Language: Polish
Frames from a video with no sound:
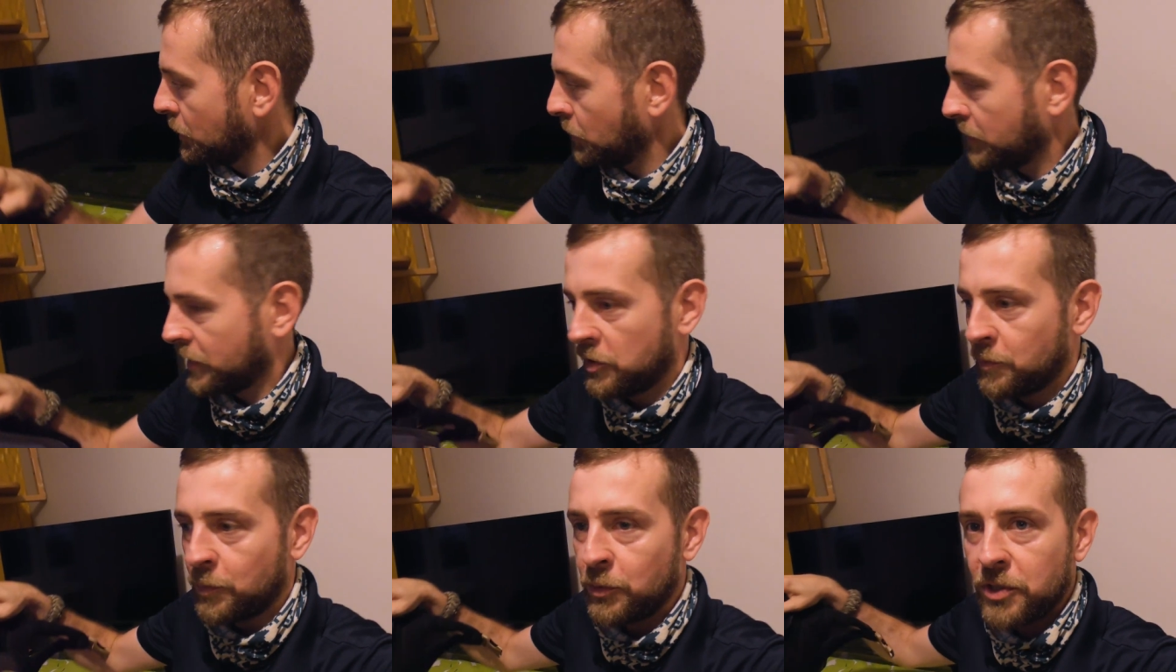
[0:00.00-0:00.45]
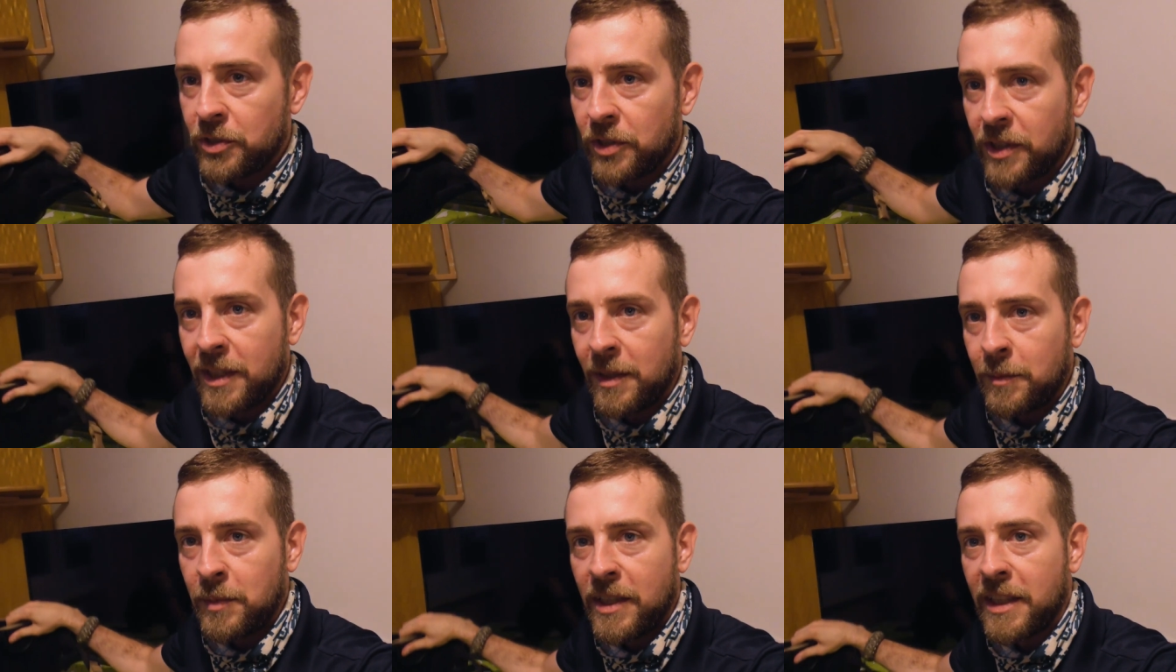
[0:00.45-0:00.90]
Ja dosyć późno
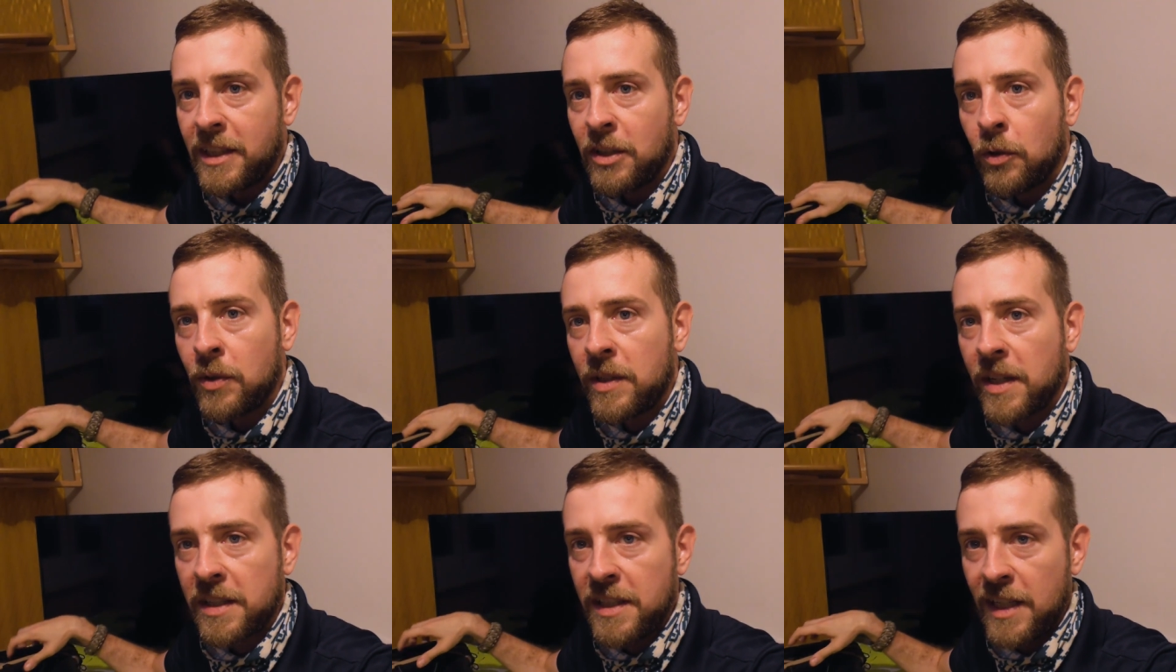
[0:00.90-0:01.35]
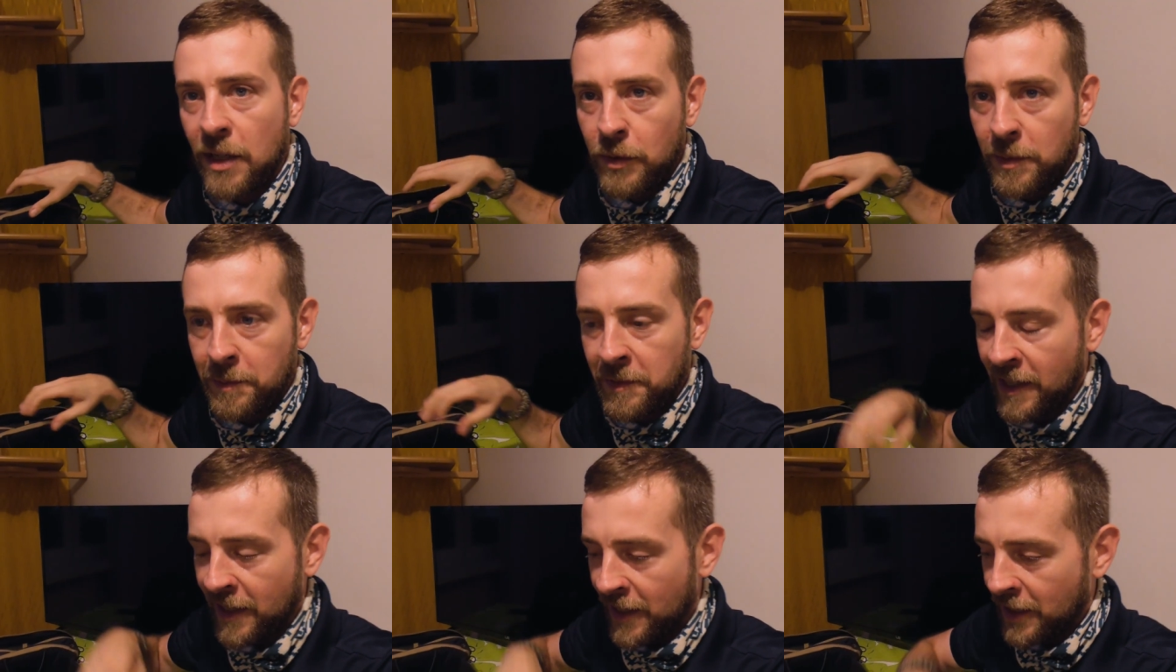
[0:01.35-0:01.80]
te bilety
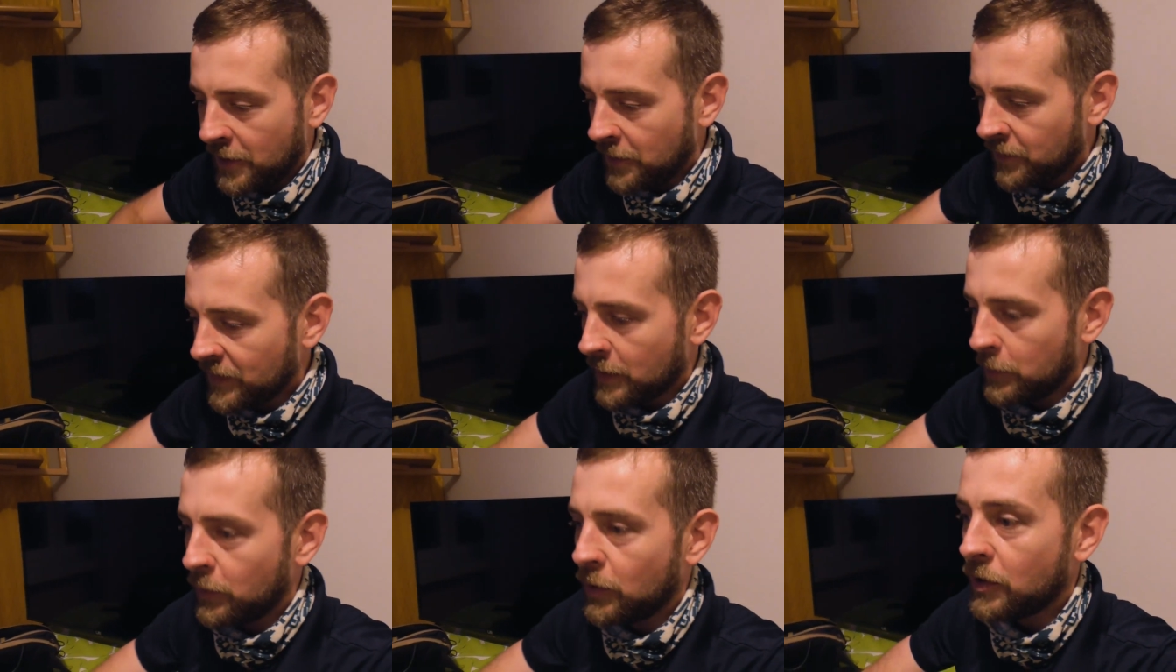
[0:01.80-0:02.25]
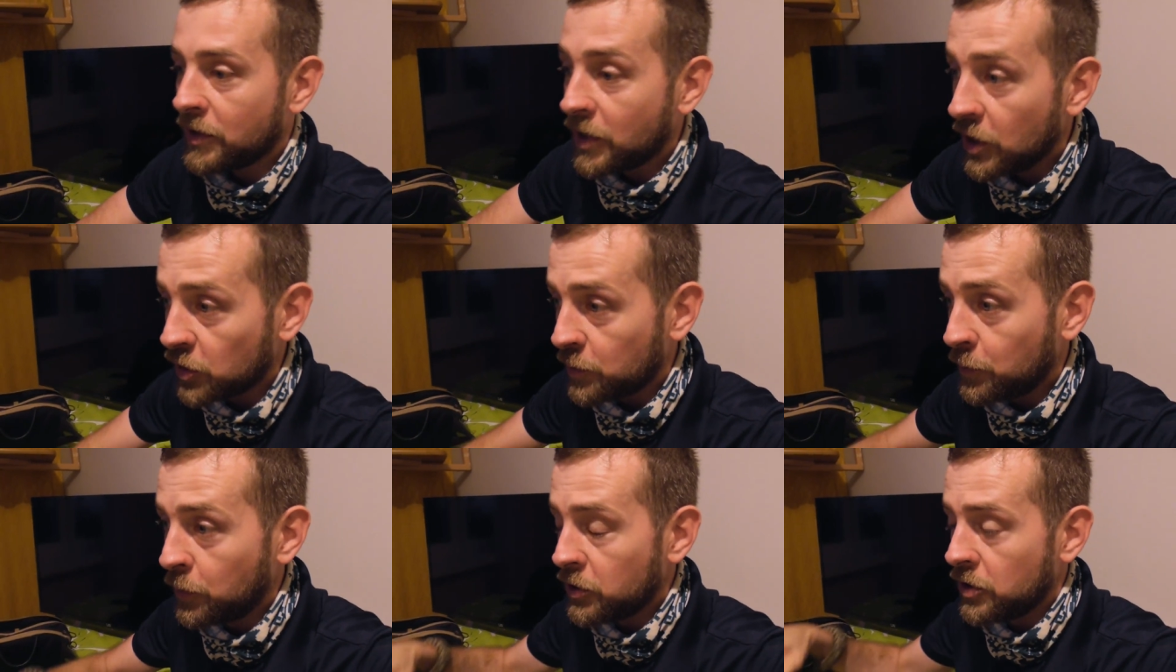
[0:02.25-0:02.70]
ogarniałem, bo
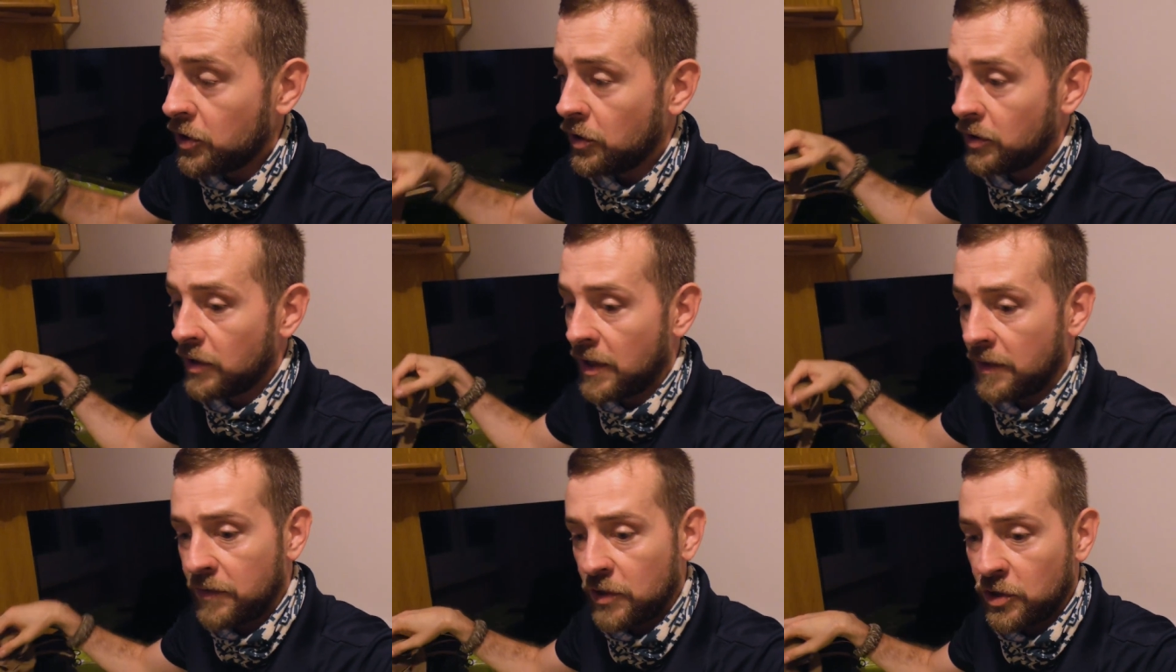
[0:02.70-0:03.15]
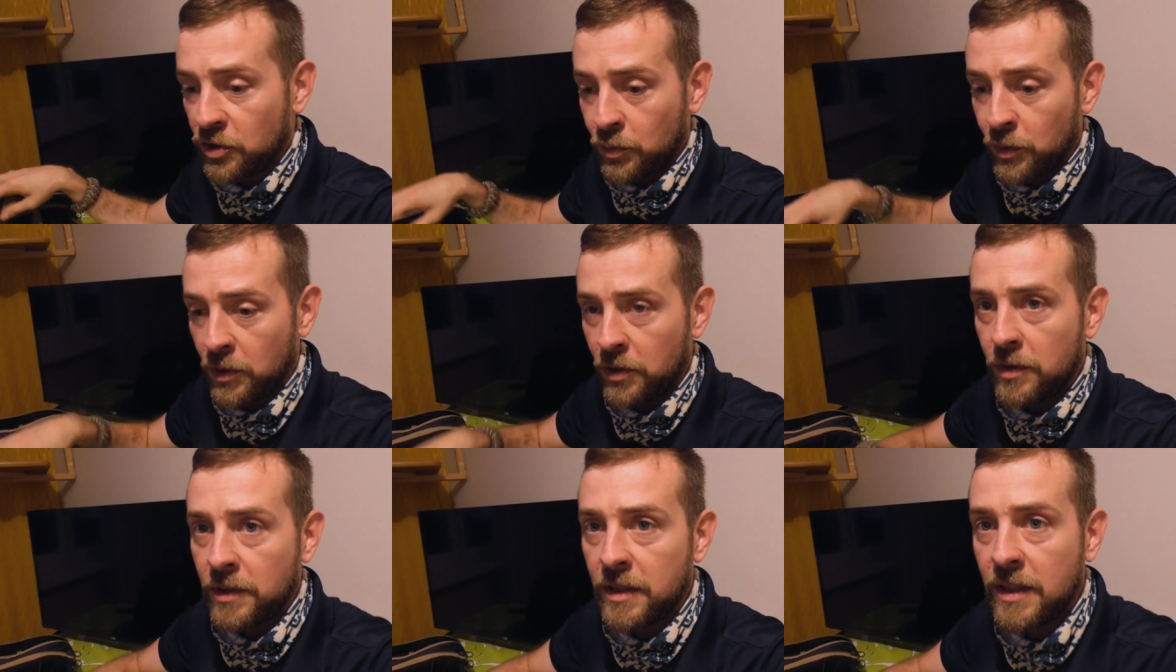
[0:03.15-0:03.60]
też późno nam
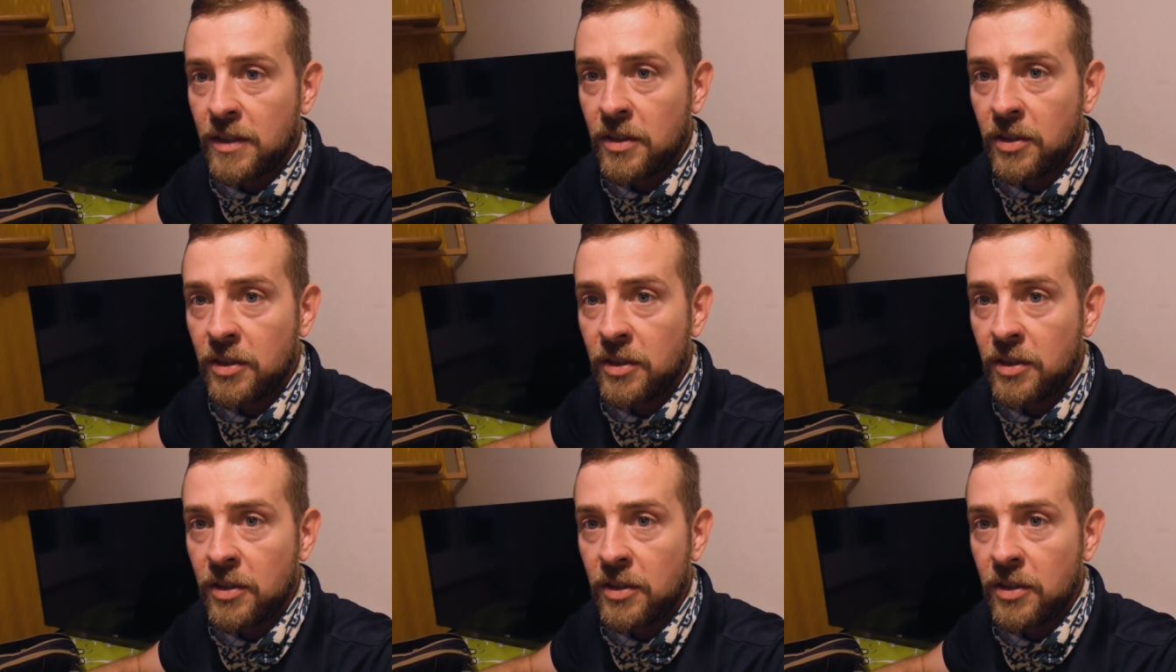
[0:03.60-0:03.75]
wyszło